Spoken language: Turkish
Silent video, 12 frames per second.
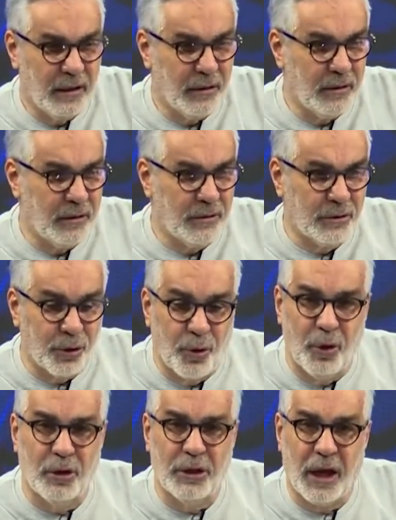e,
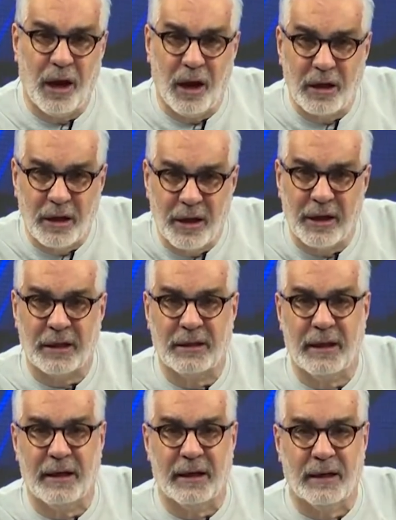troll diye
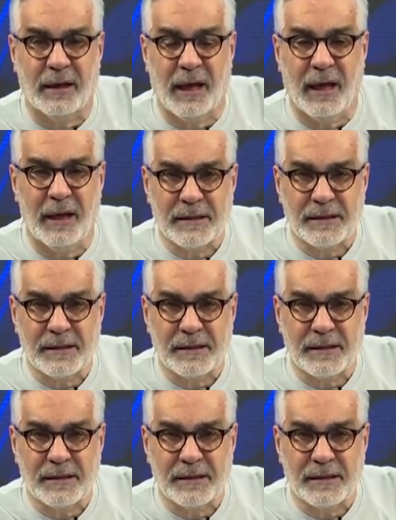hakaretlerinle